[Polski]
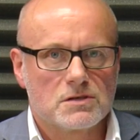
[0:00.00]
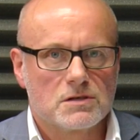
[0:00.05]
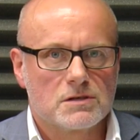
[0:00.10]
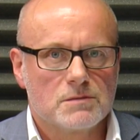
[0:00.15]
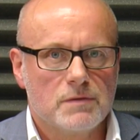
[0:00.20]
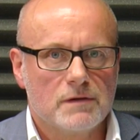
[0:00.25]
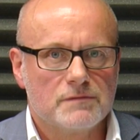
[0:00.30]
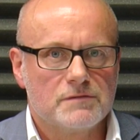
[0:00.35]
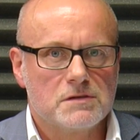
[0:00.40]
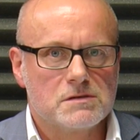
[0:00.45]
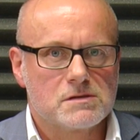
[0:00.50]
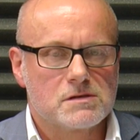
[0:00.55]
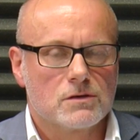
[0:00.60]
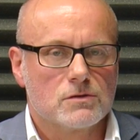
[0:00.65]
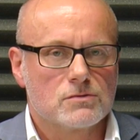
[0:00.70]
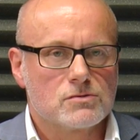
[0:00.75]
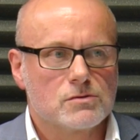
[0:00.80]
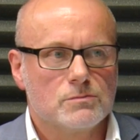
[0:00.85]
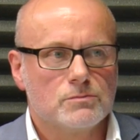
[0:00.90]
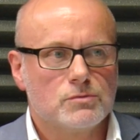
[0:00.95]
że chyba więcej
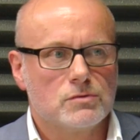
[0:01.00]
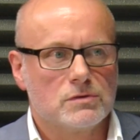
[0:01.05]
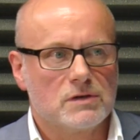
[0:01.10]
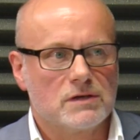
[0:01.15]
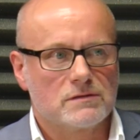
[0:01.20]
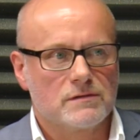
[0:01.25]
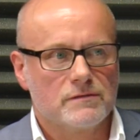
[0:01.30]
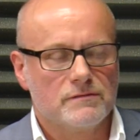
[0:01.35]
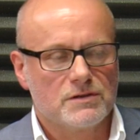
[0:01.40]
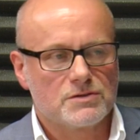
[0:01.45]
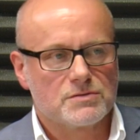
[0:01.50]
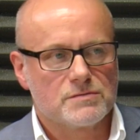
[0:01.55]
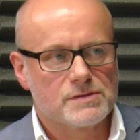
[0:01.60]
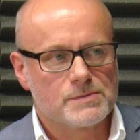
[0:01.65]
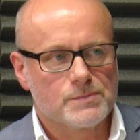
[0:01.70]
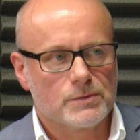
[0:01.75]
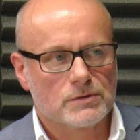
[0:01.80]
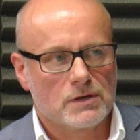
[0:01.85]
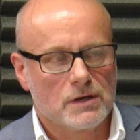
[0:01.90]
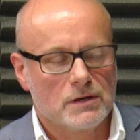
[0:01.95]
osób było na tym waszym
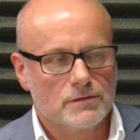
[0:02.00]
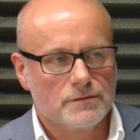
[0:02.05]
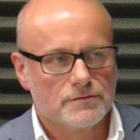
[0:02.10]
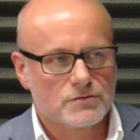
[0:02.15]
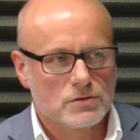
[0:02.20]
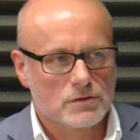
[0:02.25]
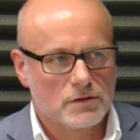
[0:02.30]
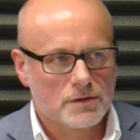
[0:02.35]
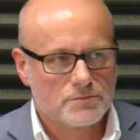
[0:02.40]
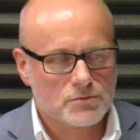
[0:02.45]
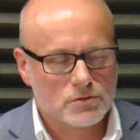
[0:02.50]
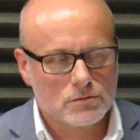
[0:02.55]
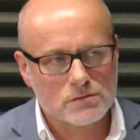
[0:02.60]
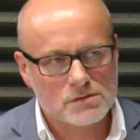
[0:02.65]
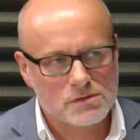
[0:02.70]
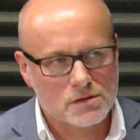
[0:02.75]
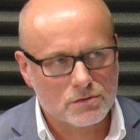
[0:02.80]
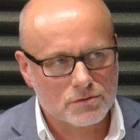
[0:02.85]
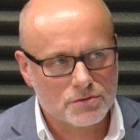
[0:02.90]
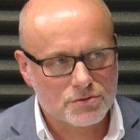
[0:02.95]
spotkaniu wczoraj przy
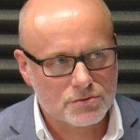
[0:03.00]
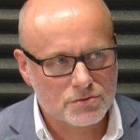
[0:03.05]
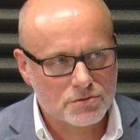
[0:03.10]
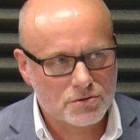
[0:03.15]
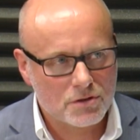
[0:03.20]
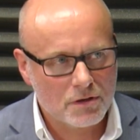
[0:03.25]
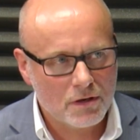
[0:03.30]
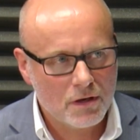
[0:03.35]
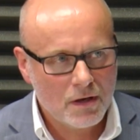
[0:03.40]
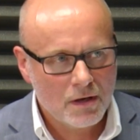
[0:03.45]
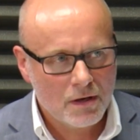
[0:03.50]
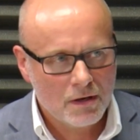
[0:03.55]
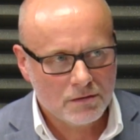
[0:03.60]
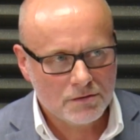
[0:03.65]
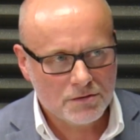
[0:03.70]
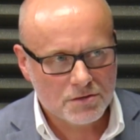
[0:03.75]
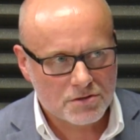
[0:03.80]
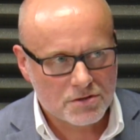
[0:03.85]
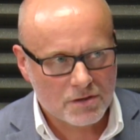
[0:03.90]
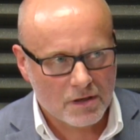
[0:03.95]
ulicy Kościuszki
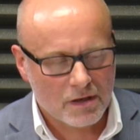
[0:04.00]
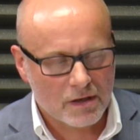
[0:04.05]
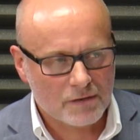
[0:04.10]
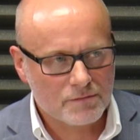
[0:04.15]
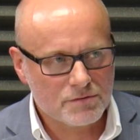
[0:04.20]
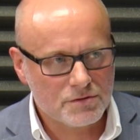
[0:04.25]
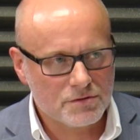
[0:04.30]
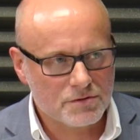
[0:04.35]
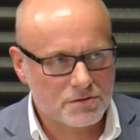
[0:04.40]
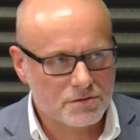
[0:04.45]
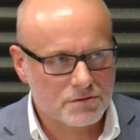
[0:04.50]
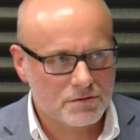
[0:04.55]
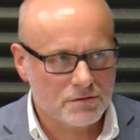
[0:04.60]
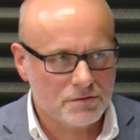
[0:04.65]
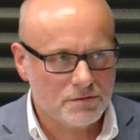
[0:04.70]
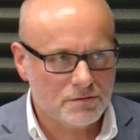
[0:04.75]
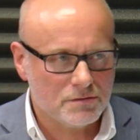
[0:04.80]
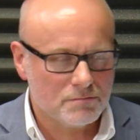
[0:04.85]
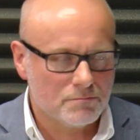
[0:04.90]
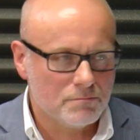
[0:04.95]
niż na jakimś
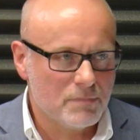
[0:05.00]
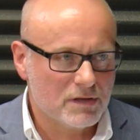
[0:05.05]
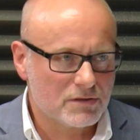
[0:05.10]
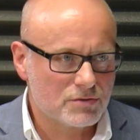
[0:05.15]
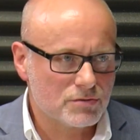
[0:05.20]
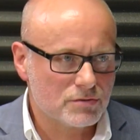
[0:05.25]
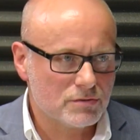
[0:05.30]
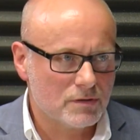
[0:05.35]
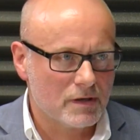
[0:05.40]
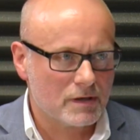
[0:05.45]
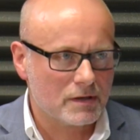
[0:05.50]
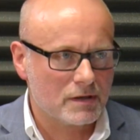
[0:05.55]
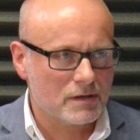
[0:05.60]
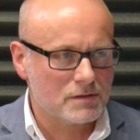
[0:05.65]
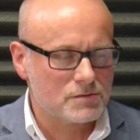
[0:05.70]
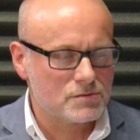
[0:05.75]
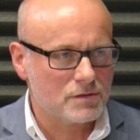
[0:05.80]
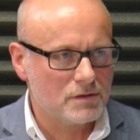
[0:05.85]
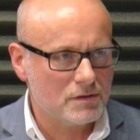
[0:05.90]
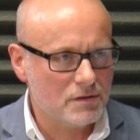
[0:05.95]
meczu
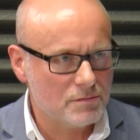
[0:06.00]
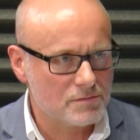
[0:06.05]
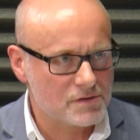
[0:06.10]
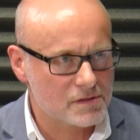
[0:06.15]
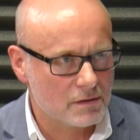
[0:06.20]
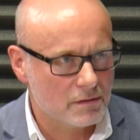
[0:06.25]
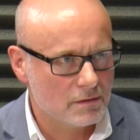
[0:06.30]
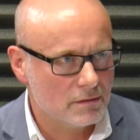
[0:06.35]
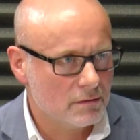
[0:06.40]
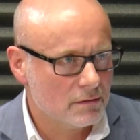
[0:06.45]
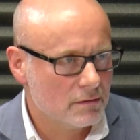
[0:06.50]
RKS-u Radomska.